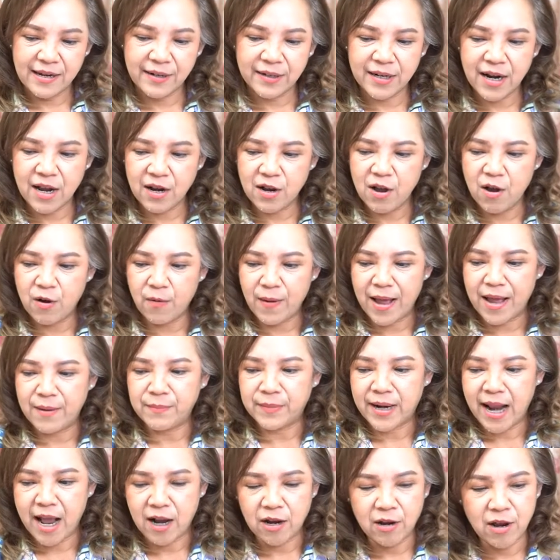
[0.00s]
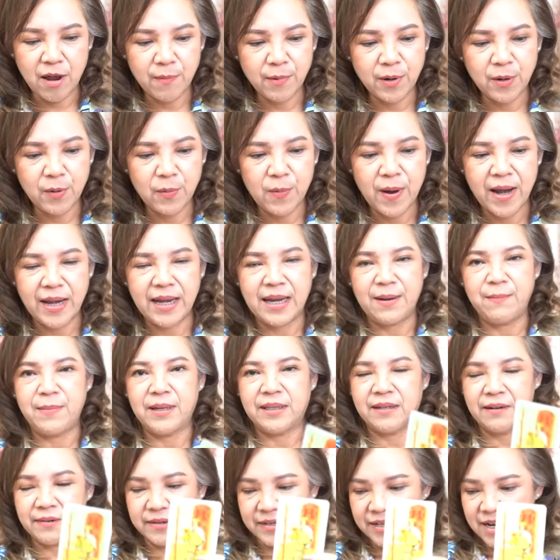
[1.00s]
เรื่องของความรักครอบครัวนี่
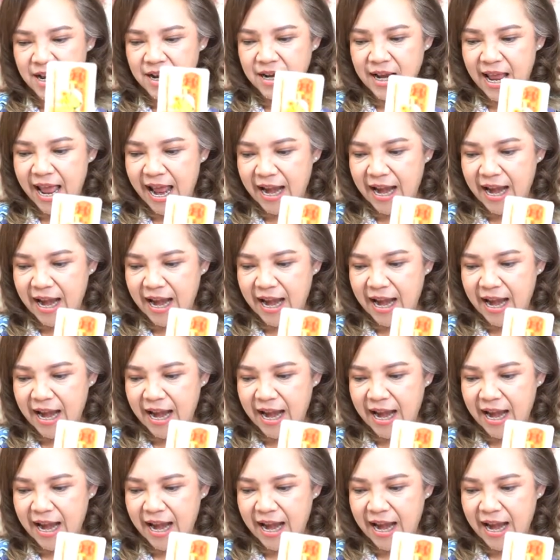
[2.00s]
มีแต่เรื่อง